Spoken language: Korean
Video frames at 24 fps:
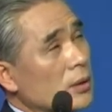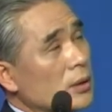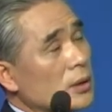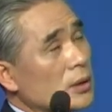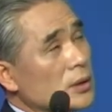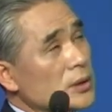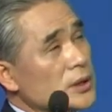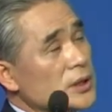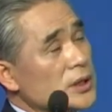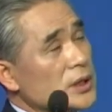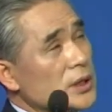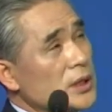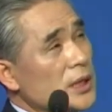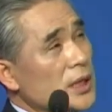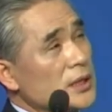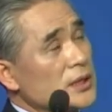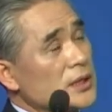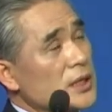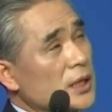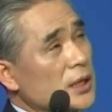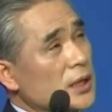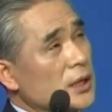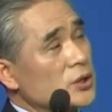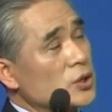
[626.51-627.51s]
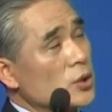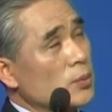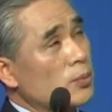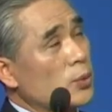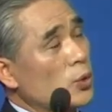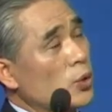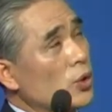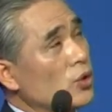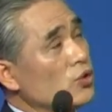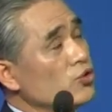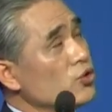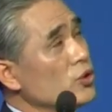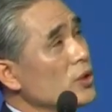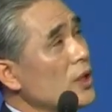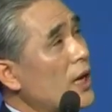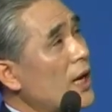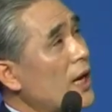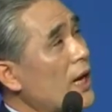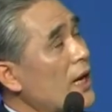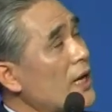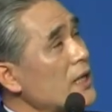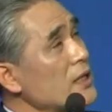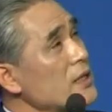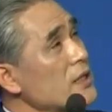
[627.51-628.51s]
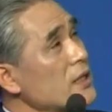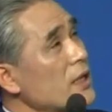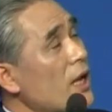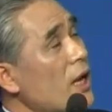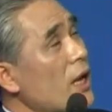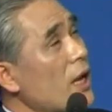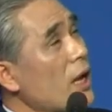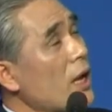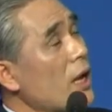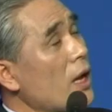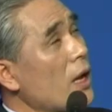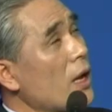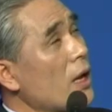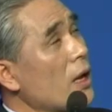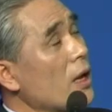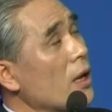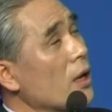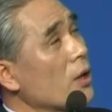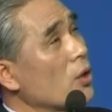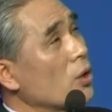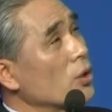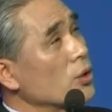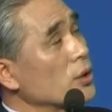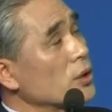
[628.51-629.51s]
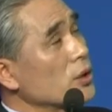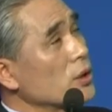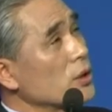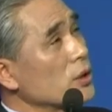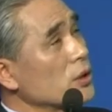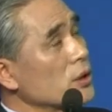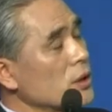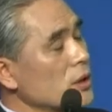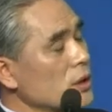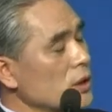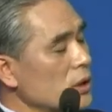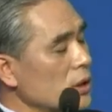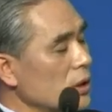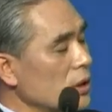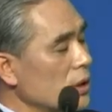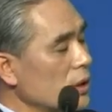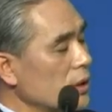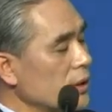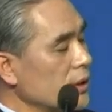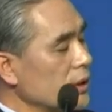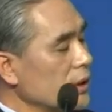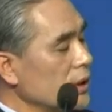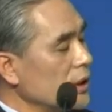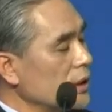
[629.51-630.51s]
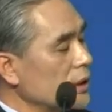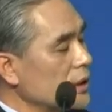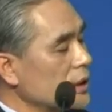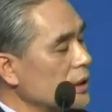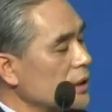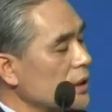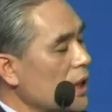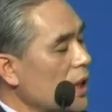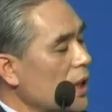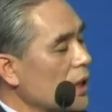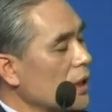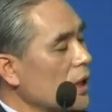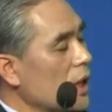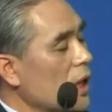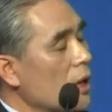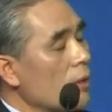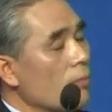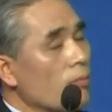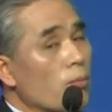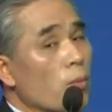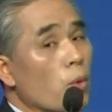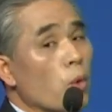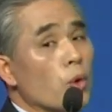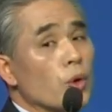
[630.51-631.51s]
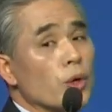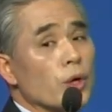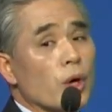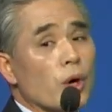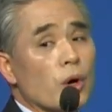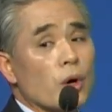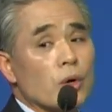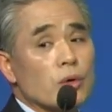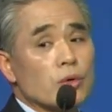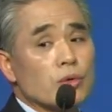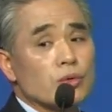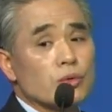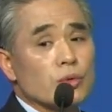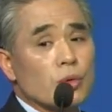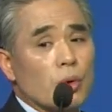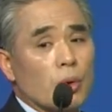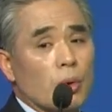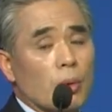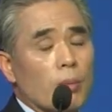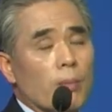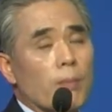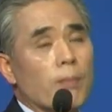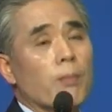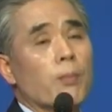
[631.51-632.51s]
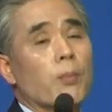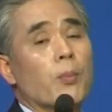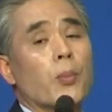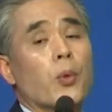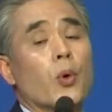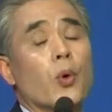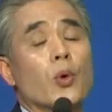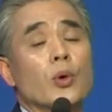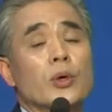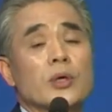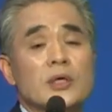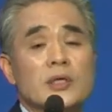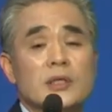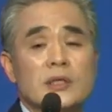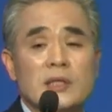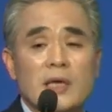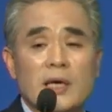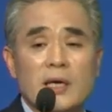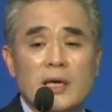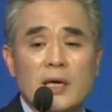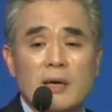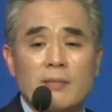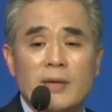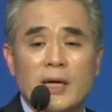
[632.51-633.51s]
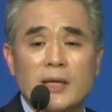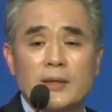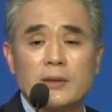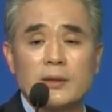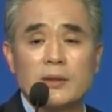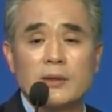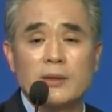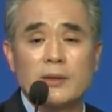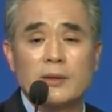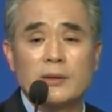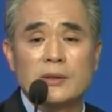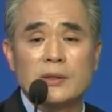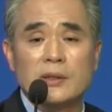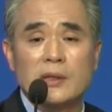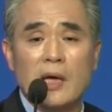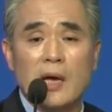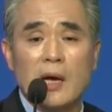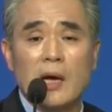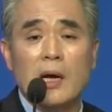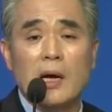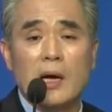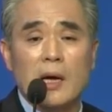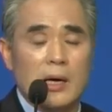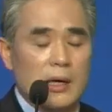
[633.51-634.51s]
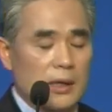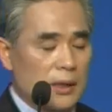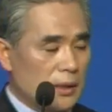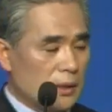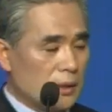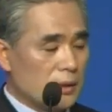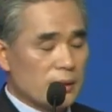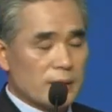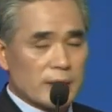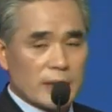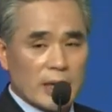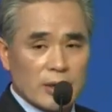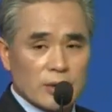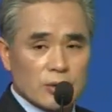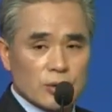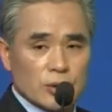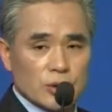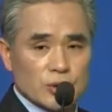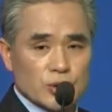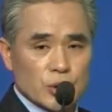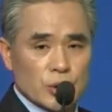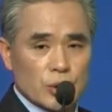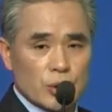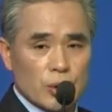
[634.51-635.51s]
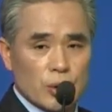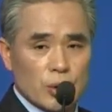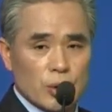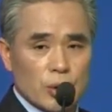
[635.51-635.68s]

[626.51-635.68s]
신의 산에서 보여준 하늘의 것들을 이 땅의 모형으로 본을 따라 만들었다라는 거죠.